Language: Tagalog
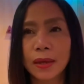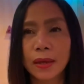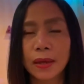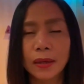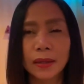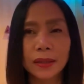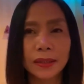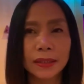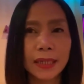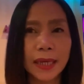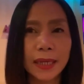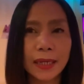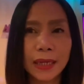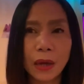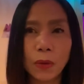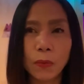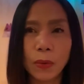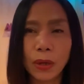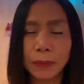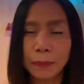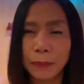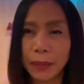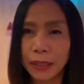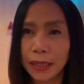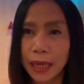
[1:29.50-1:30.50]
Sana
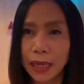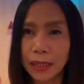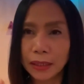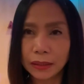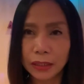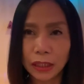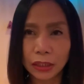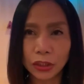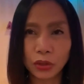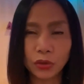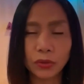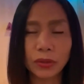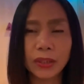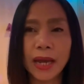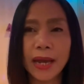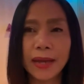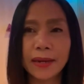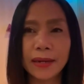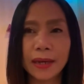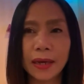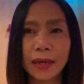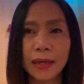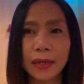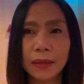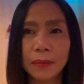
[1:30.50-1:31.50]
wag magalit ang iyong
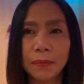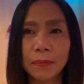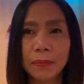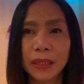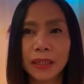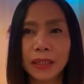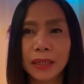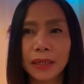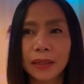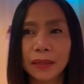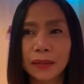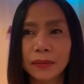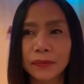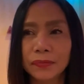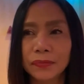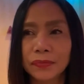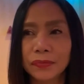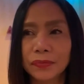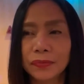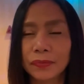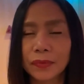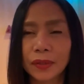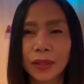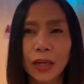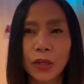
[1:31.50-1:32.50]
nanay. Maging
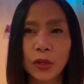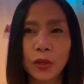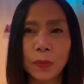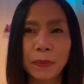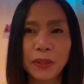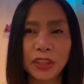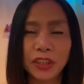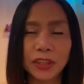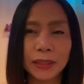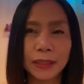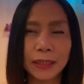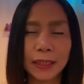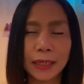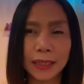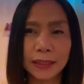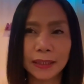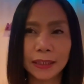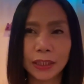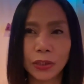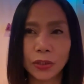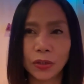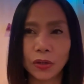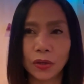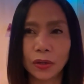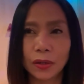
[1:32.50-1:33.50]
ano pa sila
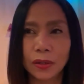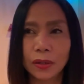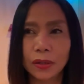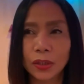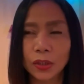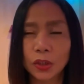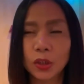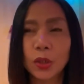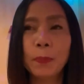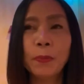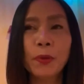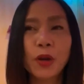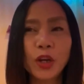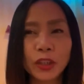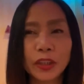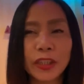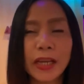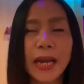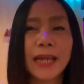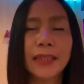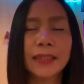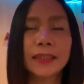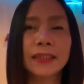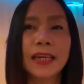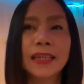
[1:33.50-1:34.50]
sa'yo.
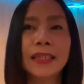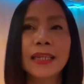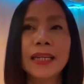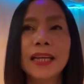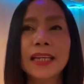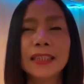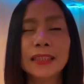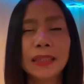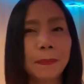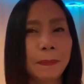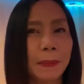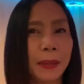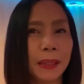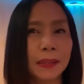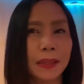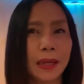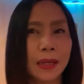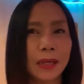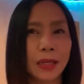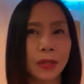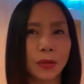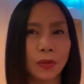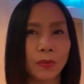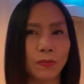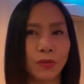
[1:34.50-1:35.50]
Suportahan kanila sa
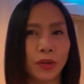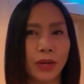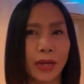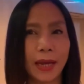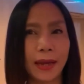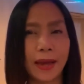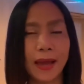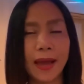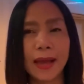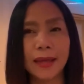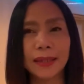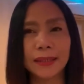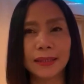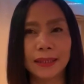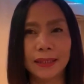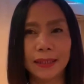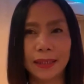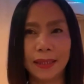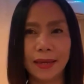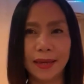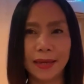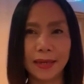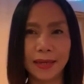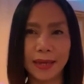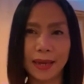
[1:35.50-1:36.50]
paglalaro mo ng
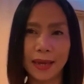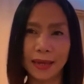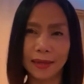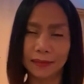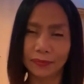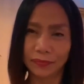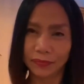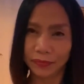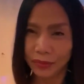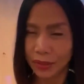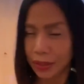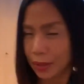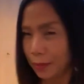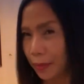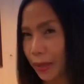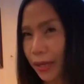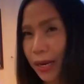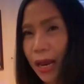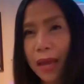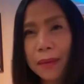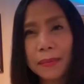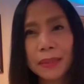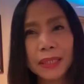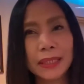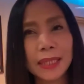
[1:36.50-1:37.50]
Axia. Ayan.
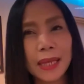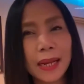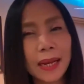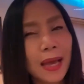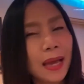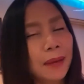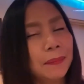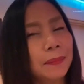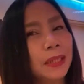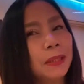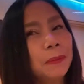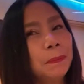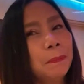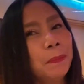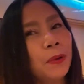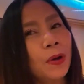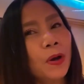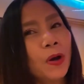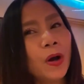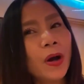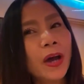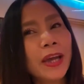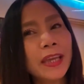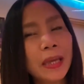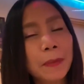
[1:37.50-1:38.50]
Maraming salamat po.
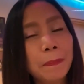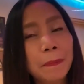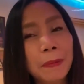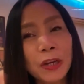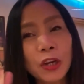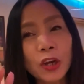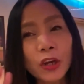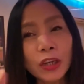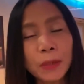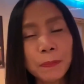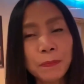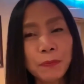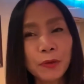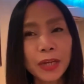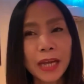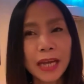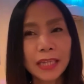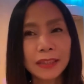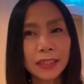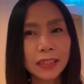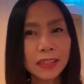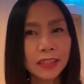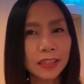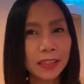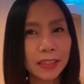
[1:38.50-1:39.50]
Ayan. Panoorin po
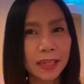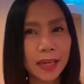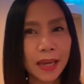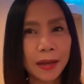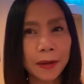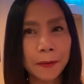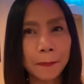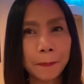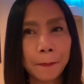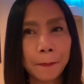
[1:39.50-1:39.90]
natin siya.